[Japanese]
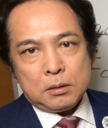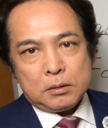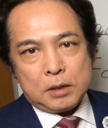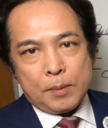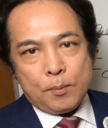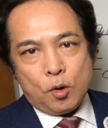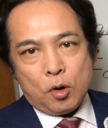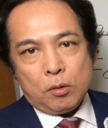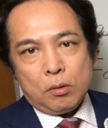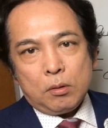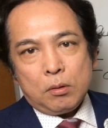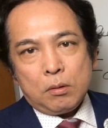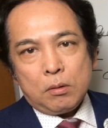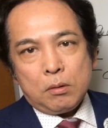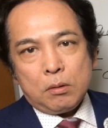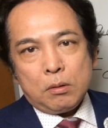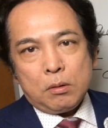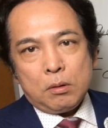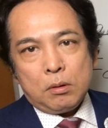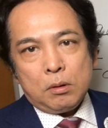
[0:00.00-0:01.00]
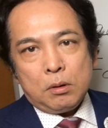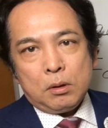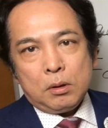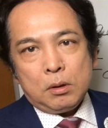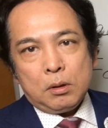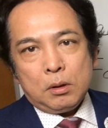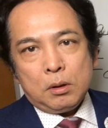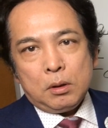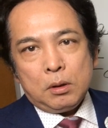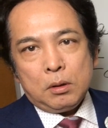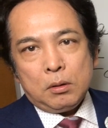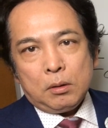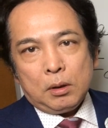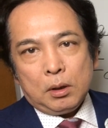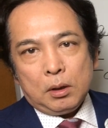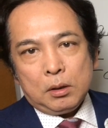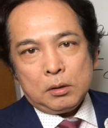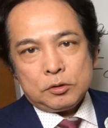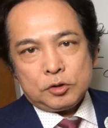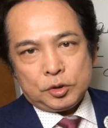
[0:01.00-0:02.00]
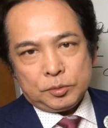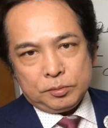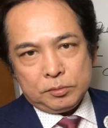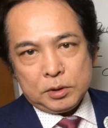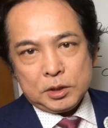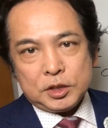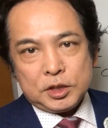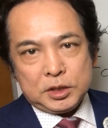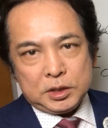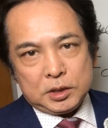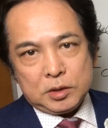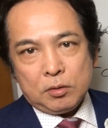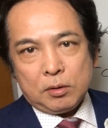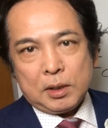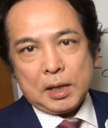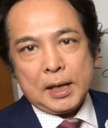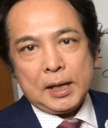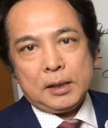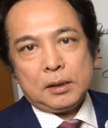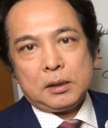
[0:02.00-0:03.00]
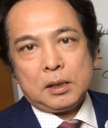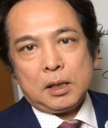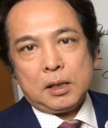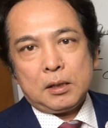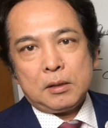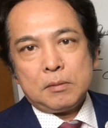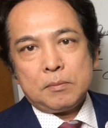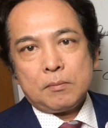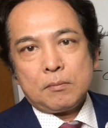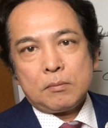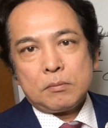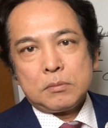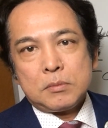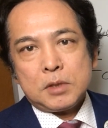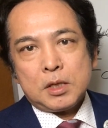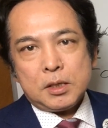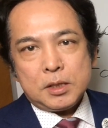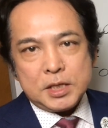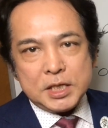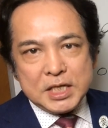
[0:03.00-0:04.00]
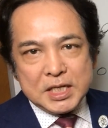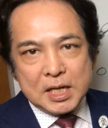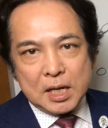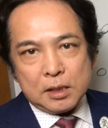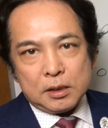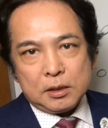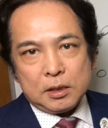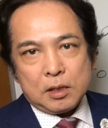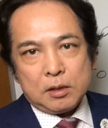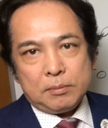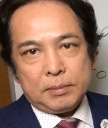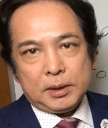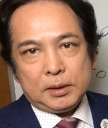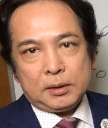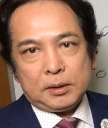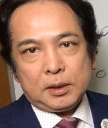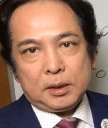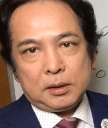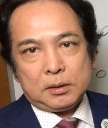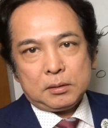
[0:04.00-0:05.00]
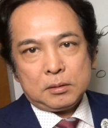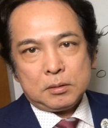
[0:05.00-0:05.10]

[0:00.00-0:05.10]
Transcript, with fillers: でも自分は人生を変えたいリーダーになるべきだ